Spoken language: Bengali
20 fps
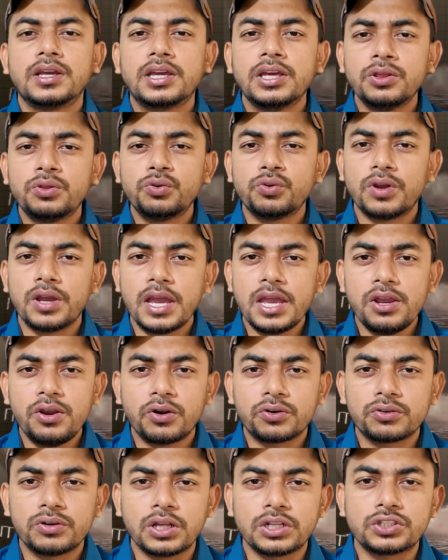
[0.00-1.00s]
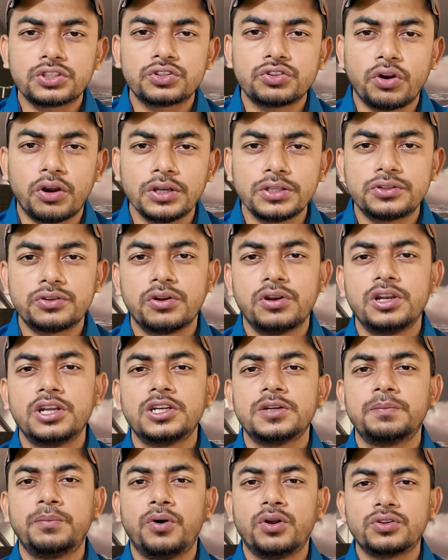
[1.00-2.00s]
কিন্তু এই ঘটনা
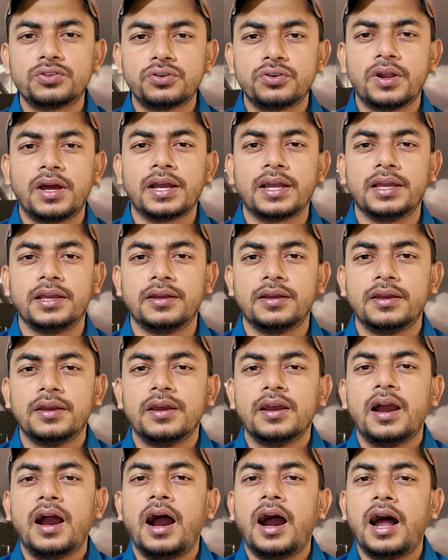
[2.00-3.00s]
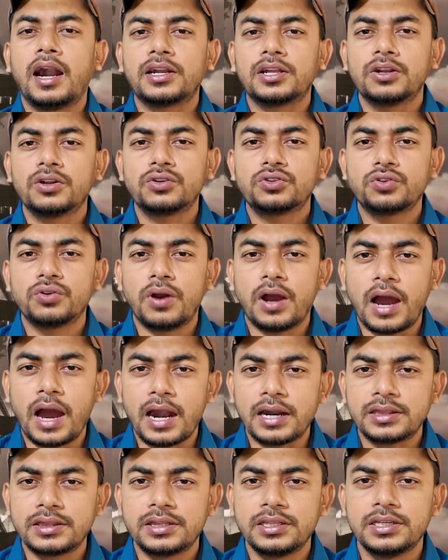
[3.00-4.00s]
ছয়চল্লিশ বছর আগে আঠারোশো
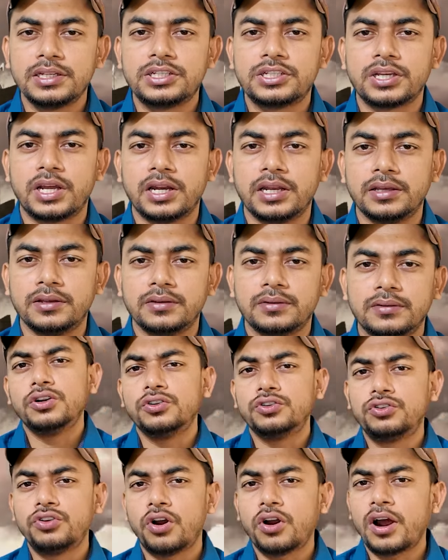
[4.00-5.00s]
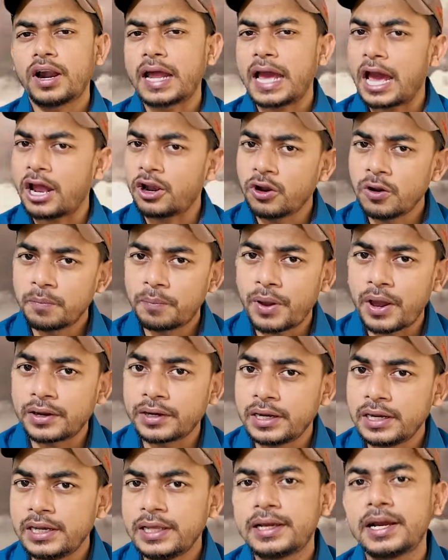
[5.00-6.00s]
সালে ডগার অ্যালম
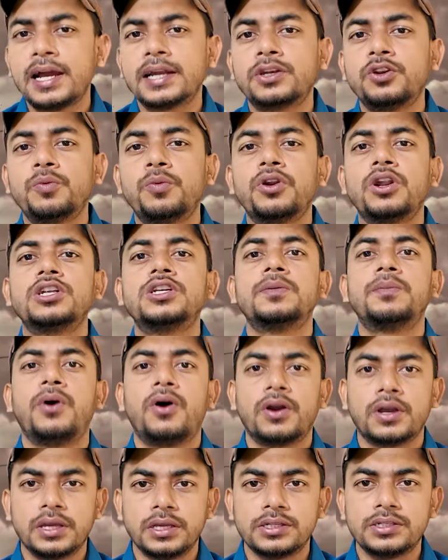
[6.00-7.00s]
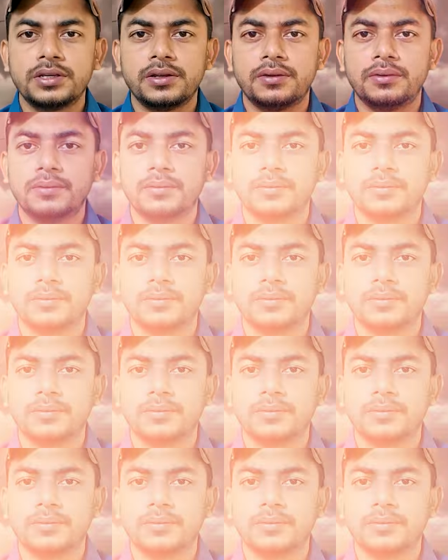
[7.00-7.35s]
পায়ারের লিখা একটি উপন্যাসে পাওয়া গিয়েছিল